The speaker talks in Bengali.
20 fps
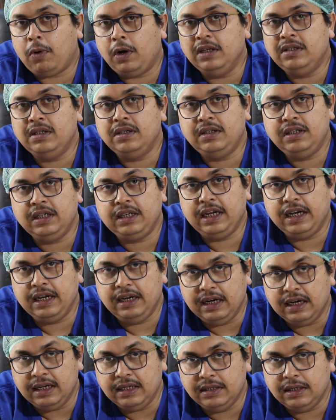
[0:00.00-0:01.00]
পলিসিস্টিক
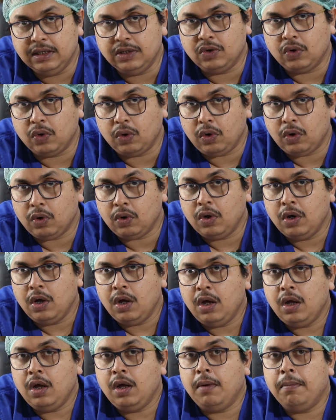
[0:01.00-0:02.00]
কিডনি ডিজিজ হলো
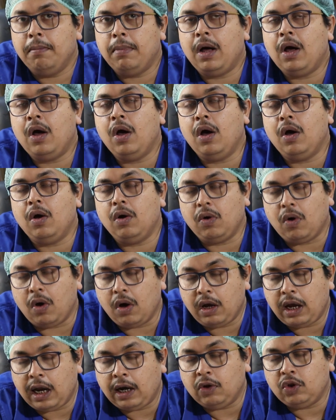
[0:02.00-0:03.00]
বা
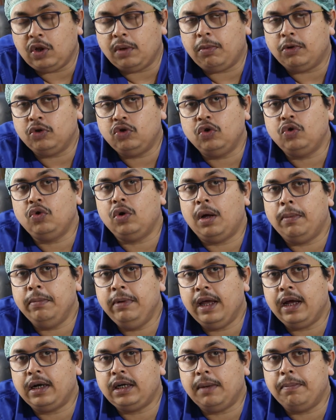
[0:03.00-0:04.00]
অজ্ঞানতাবশত আমি
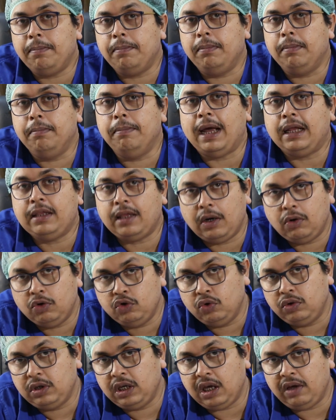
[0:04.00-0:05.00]
একটা ব্যথার
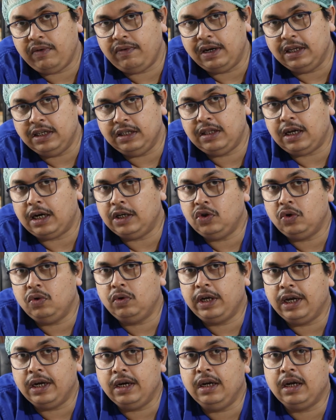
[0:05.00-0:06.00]
ওষুধ খেয়ে ফেলেছি তার জন্য
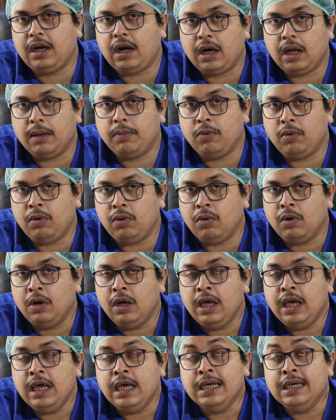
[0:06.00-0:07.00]
কিডনি খারাপ হলো
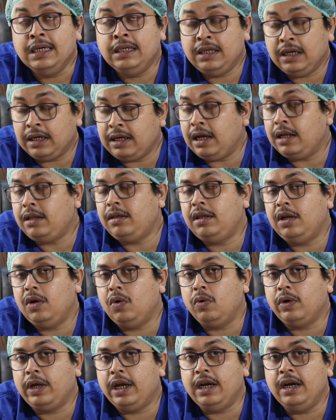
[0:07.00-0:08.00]

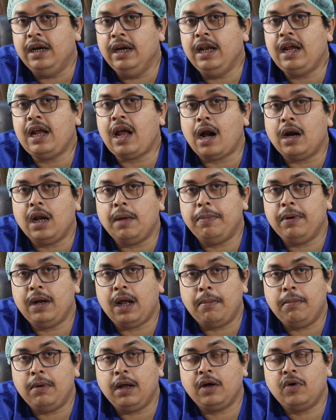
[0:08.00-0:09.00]
সেক্ষেত্রেও কিডনি খারাপের
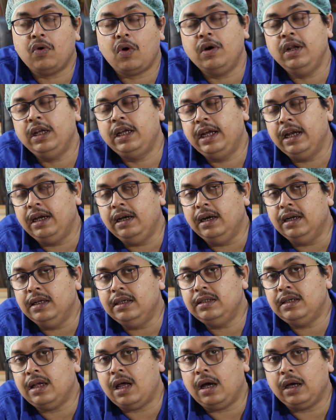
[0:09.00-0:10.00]
আমরা ক্রনিক কিডনি
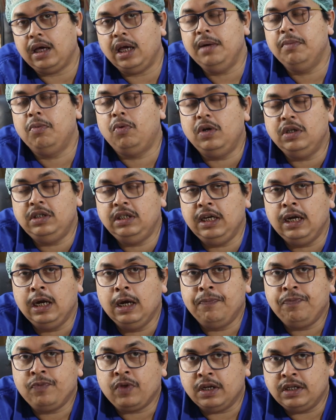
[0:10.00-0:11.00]
ডিজিজে আগেই বলেছি
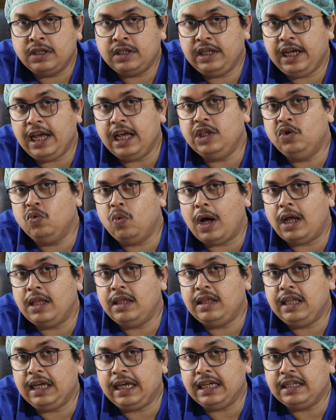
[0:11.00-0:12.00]
স্টেজ ওয়ান
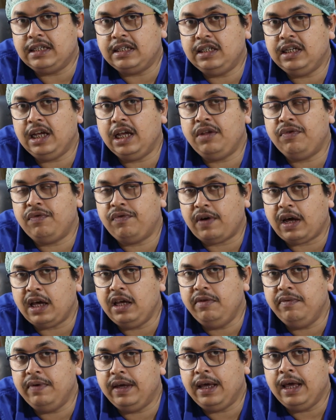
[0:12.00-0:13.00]
থেকে স্টেজ
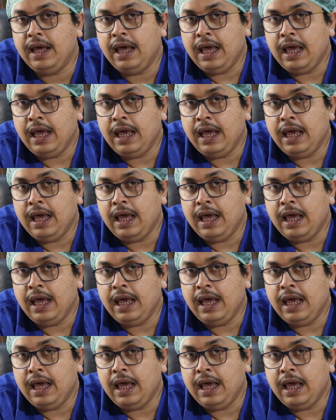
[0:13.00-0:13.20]
ফাইভে